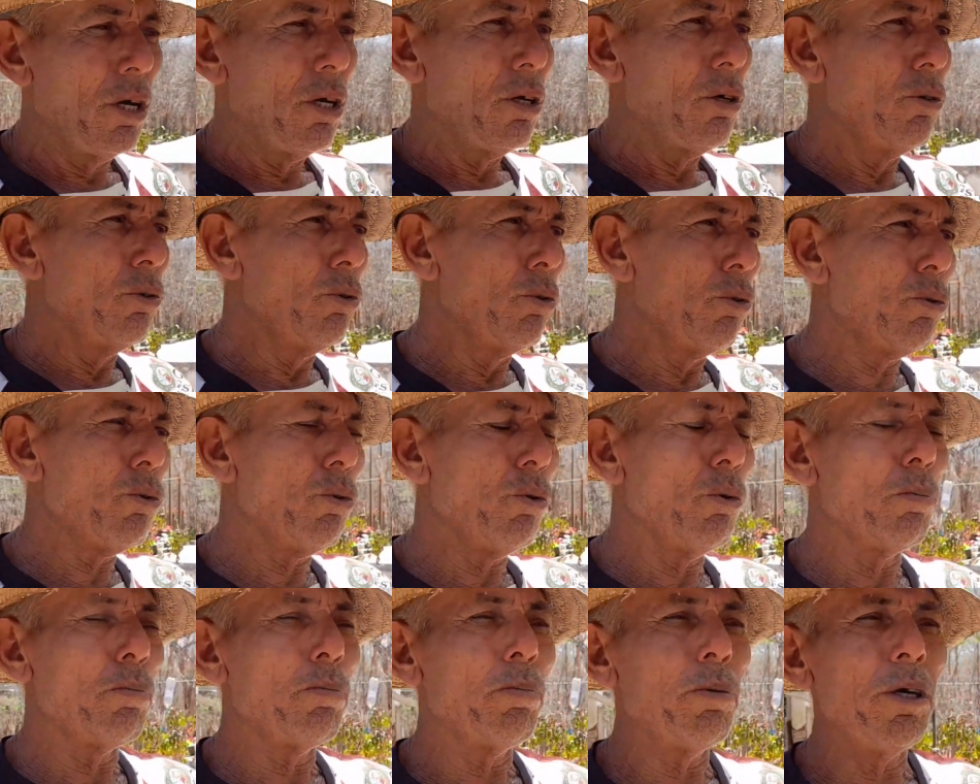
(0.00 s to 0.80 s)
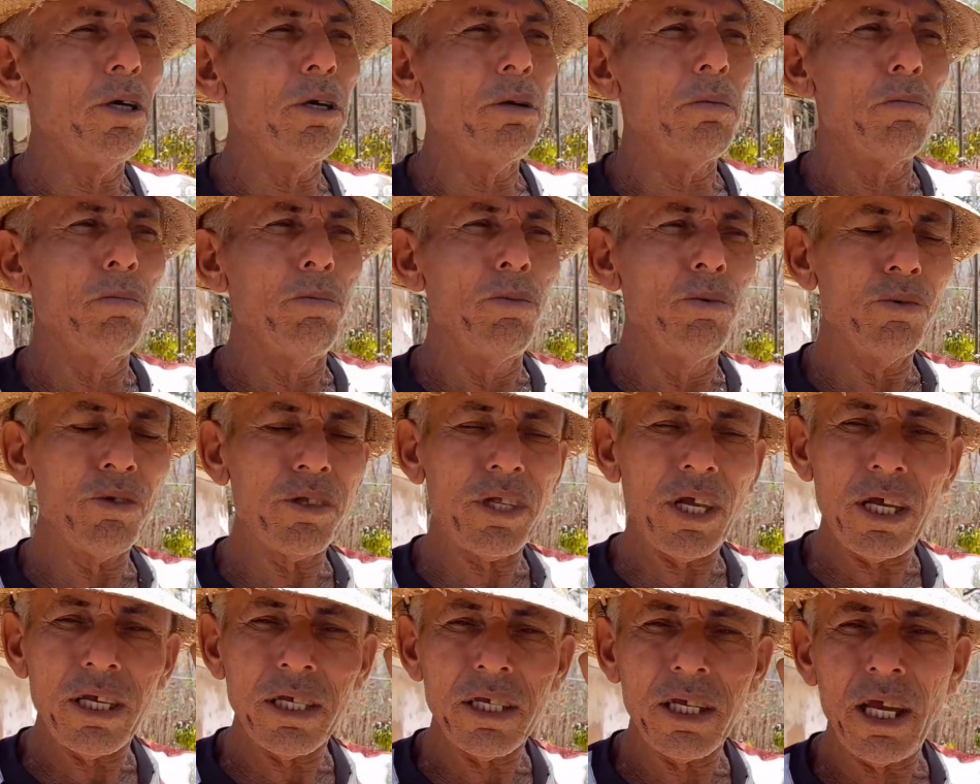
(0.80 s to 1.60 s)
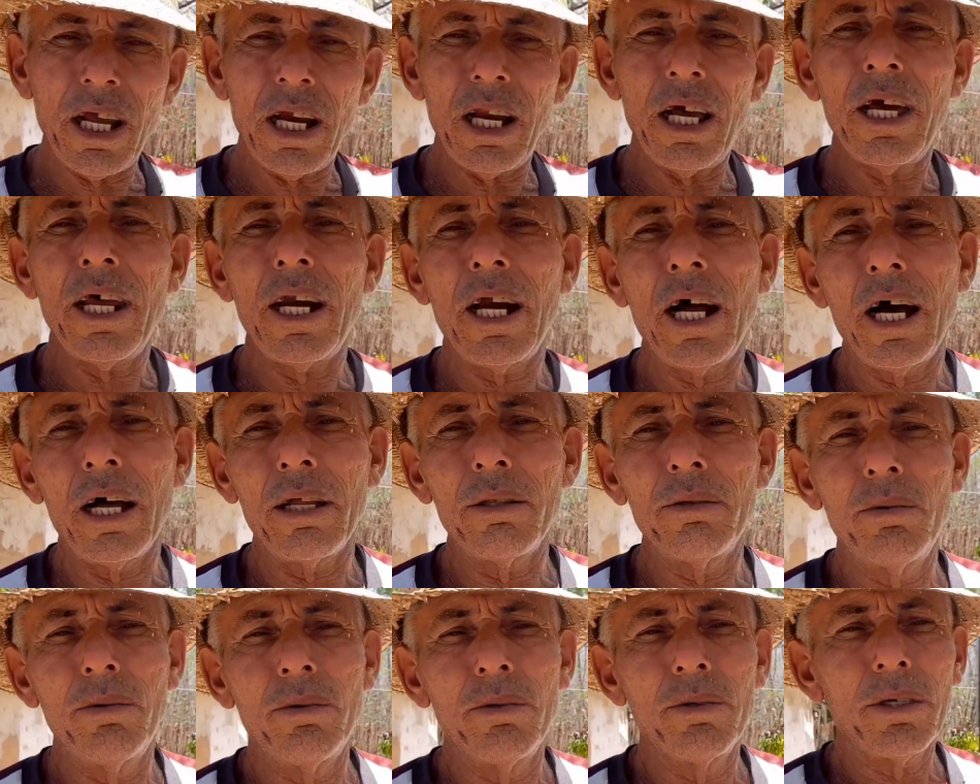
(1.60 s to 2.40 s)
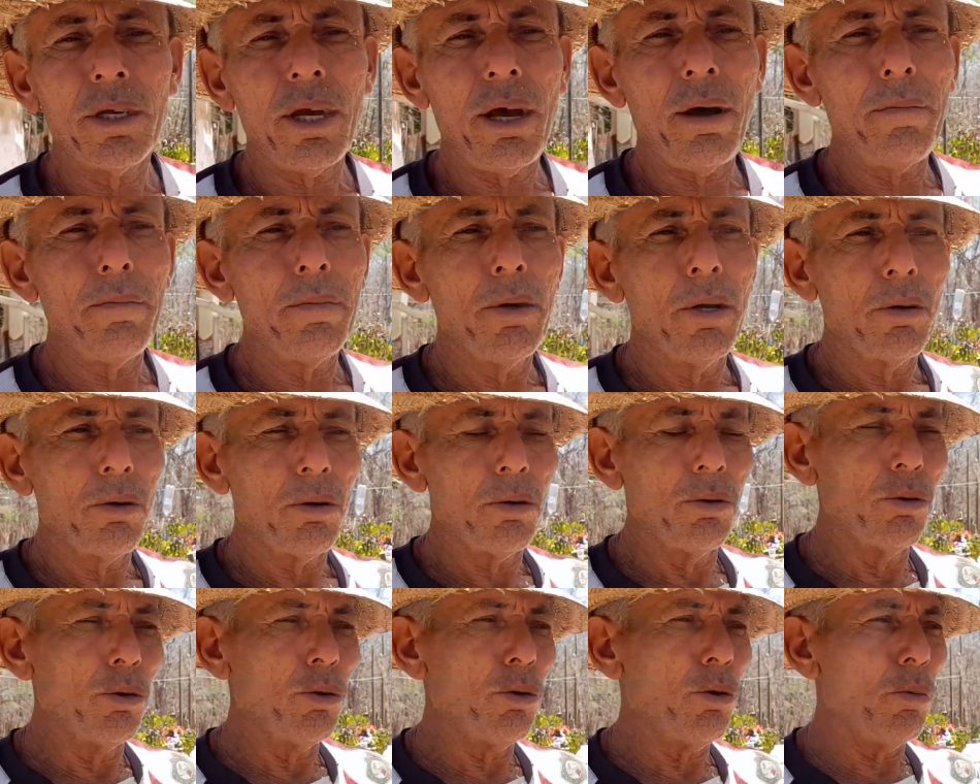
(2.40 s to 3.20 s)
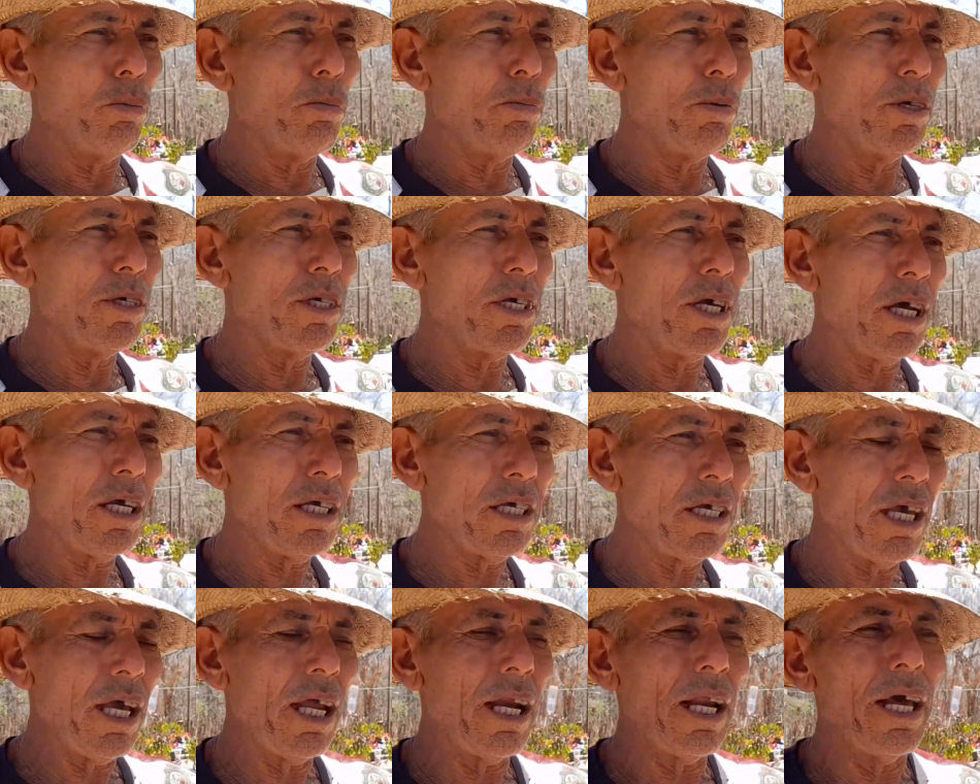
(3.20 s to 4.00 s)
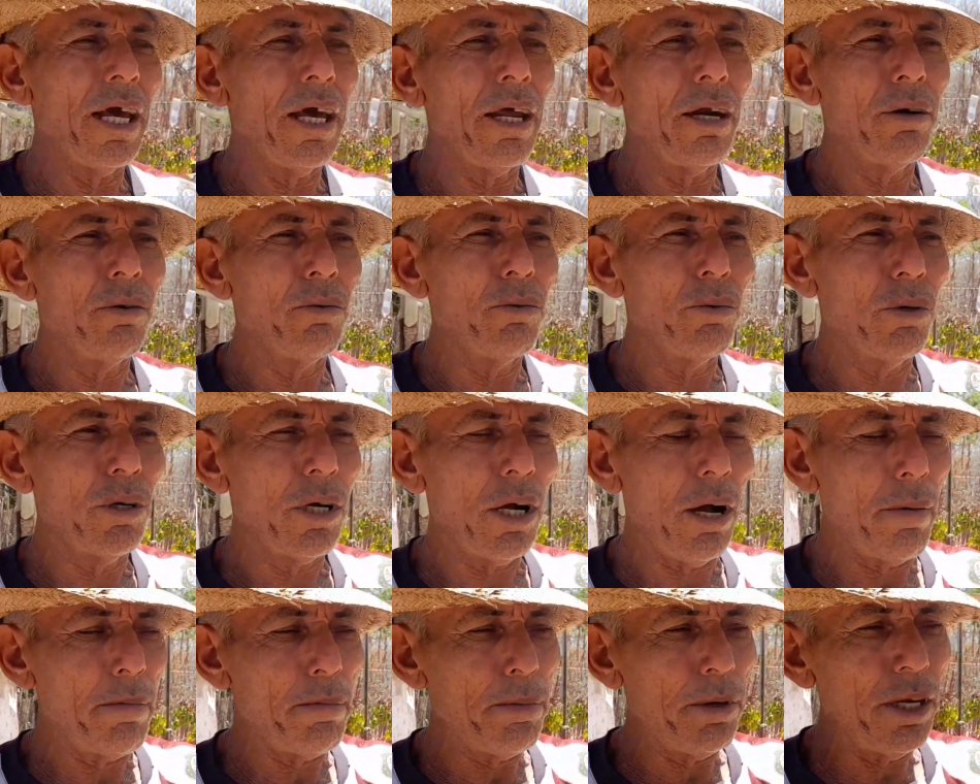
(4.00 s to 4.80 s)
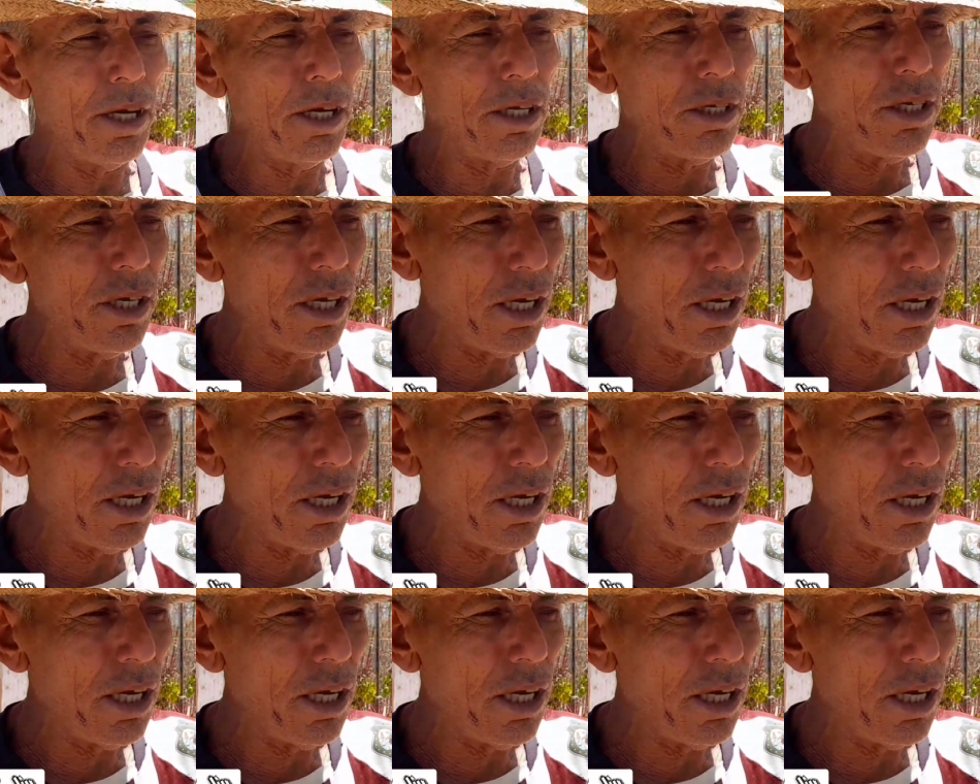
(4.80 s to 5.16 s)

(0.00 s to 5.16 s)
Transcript: E o cupim muito acelerado, sabe? Quando o cupim se acelera, o Campinas